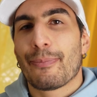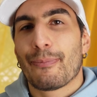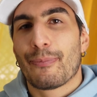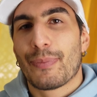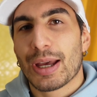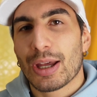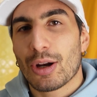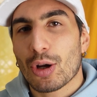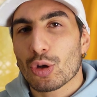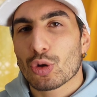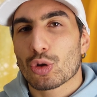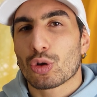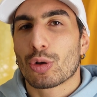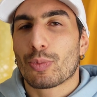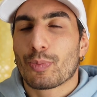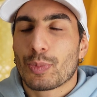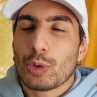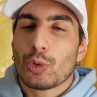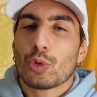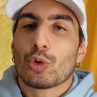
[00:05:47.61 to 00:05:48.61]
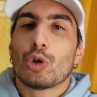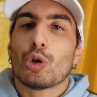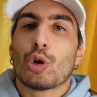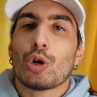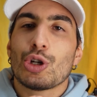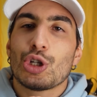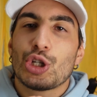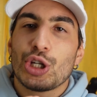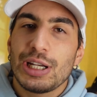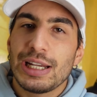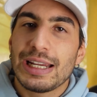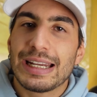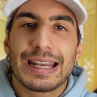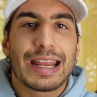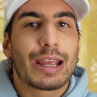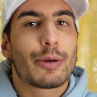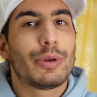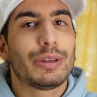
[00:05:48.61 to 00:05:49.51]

però sono più longiline,